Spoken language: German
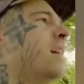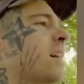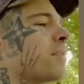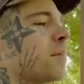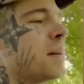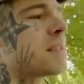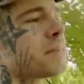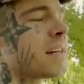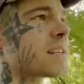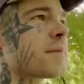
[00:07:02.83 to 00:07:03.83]
ich verpiss
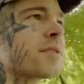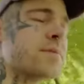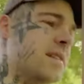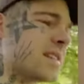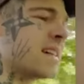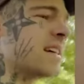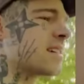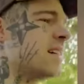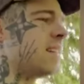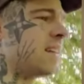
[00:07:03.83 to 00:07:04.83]
mich erstmal aus dem Internet.
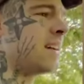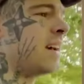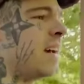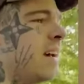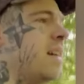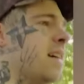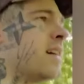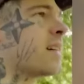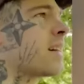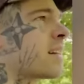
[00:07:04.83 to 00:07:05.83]

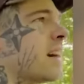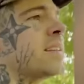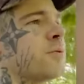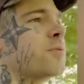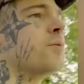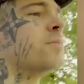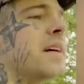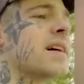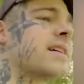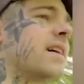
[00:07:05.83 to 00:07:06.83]
Kein YouTube
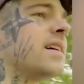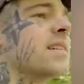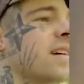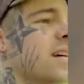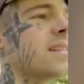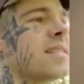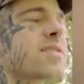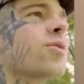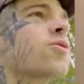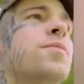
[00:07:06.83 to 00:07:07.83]
mehr, kein äh,
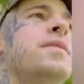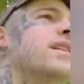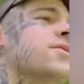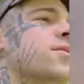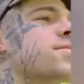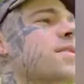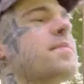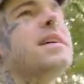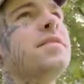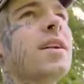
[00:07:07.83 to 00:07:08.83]
Social Media, sonst was
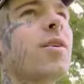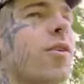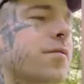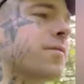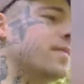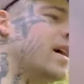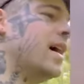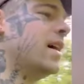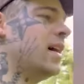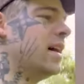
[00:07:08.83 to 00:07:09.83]
mehr. Ich werde auch auf dem
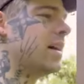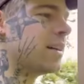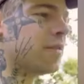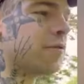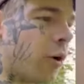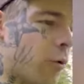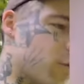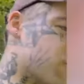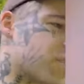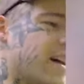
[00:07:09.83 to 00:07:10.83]
äh, Phone
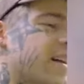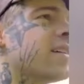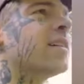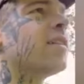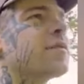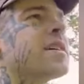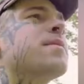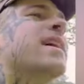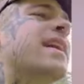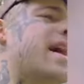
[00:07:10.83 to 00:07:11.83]
umsteigen, auf das man
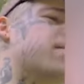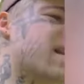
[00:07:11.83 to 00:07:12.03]
keine Apps